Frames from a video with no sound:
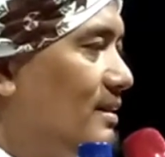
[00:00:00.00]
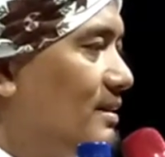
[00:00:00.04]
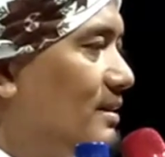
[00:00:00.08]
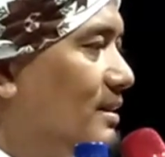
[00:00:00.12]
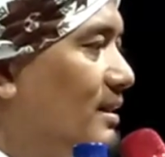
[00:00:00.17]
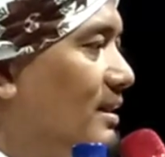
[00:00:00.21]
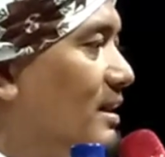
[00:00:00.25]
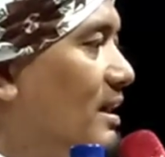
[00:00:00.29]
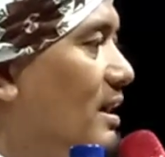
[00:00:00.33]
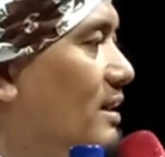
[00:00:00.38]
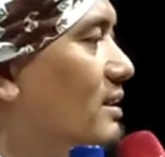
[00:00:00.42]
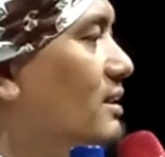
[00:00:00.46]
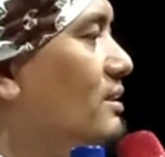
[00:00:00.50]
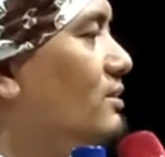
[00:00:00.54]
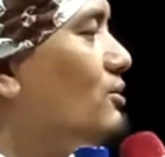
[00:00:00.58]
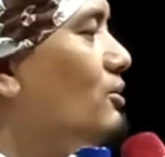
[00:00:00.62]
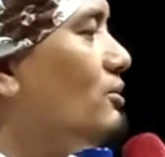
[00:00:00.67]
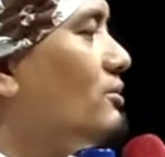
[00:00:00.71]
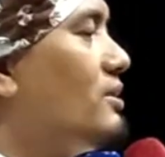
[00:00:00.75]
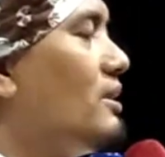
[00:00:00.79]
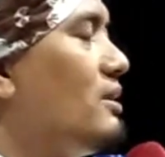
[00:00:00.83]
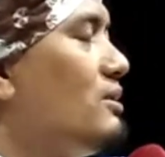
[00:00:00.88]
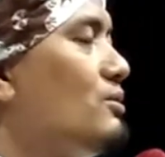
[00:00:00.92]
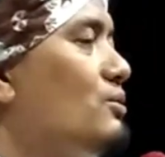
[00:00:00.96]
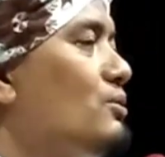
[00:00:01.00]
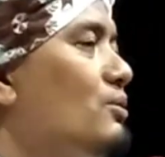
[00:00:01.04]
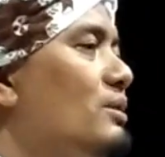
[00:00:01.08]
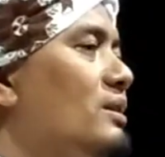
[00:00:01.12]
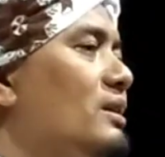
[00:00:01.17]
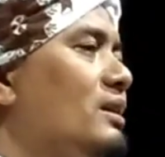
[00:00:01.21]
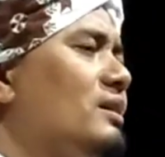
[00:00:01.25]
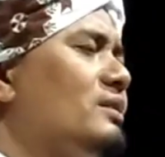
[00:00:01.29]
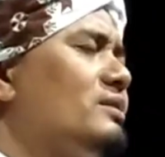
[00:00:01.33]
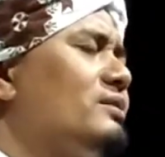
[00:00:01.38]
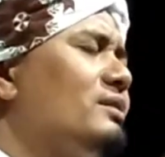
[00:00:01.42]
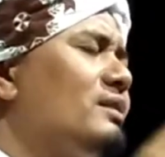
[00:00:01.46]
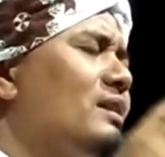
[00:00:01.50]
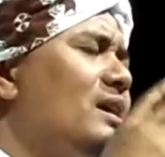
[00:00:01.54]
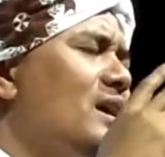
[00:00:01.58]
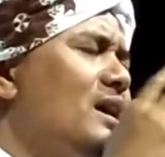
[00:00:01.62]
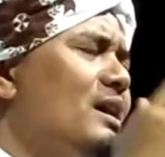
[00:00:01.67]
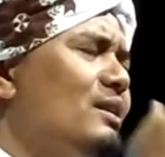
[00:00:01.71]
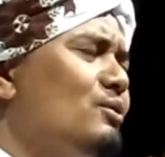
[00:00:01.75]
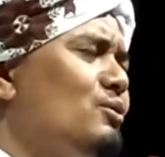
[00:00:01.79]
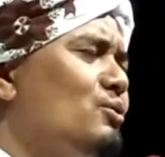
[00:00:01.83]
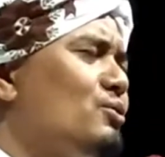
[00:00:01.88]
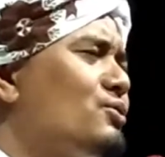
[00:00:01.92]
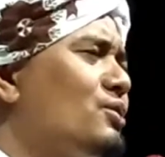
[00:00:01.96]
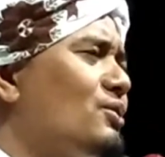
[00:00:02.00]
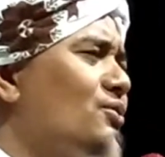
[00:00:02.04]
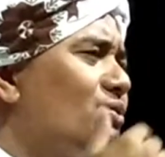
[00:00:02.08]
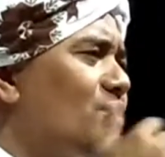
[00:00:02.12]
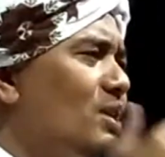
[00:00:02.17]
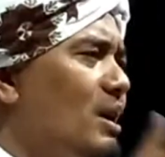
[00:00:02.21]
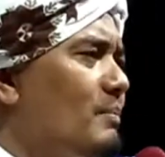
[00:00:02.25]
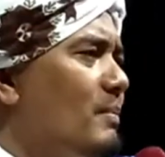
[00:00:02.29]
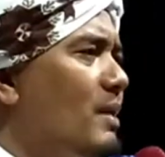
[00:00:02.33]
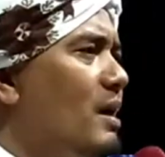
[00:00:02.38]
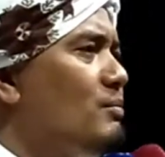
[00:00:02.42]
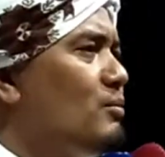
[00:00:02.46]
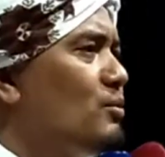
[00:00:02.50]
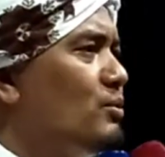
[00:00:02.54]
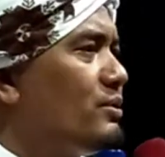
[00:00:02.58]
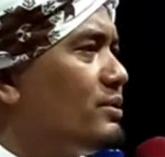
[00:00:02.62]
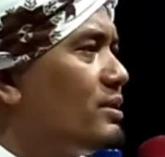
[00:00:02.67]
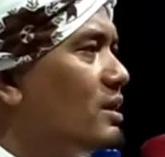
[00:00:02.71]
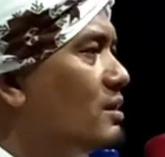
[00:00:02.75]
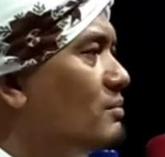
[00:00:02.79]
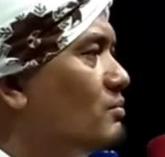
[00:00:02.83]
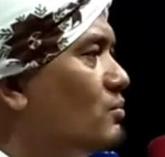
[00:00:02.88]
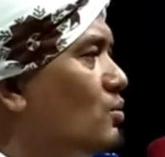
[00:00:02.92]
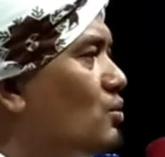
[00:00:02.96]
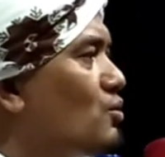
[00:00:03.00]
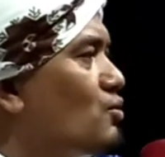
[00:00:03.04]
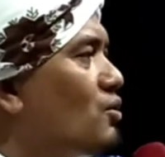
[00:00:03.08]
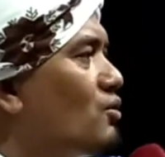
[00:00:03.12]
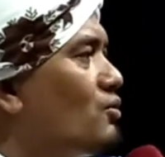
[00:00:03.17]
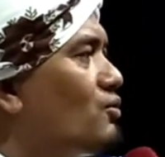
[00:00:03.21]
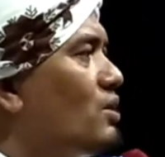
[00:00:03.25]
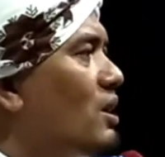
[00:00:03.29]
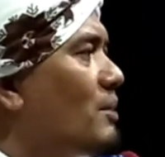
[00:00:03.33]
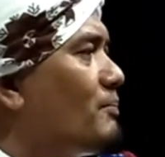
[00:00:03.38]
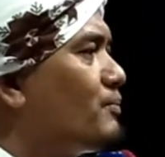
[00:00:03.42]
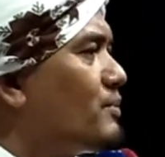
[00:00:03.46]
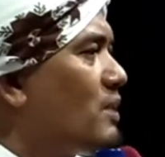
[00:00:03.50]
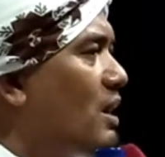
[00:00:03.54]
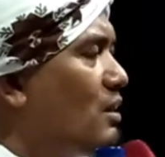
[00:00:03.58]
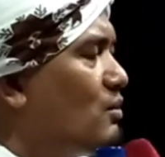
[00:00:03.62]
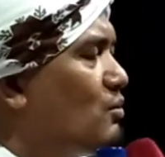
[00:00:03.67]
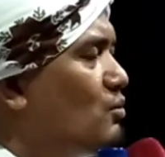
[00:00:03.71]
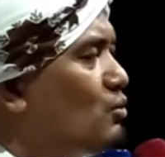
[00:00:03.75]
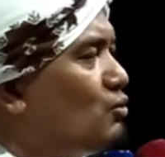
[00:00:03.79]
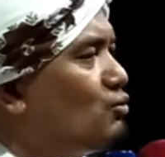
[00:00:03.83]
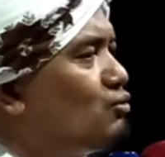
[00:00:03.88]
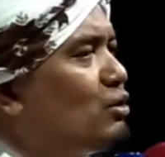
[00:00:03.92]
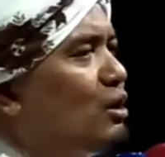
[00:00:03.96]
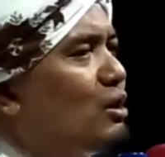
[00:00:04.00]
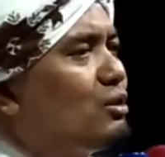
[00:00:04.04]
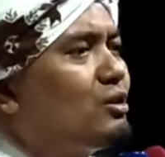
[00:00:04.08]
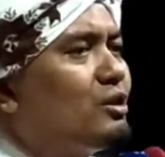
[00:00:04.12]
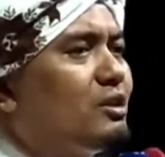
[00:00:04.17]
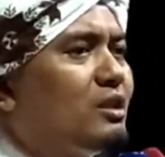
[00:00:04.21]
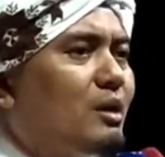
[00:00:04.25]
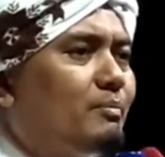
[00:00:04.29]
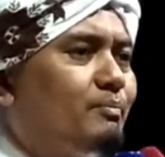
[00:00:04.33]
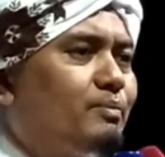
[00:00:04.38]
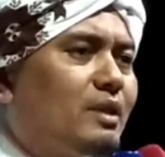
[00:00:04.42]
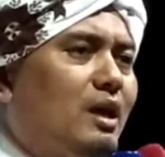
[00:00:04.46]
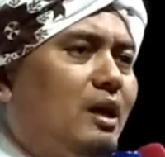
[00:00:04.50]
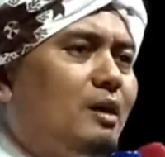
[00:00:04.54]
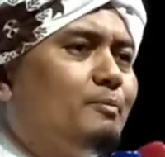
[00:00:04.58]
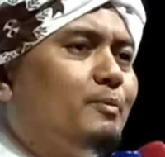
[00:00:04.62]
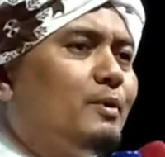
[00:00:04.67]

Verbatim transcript: dari kak dinto dan gula selalu setiap abu jabu setiap cak muca setiap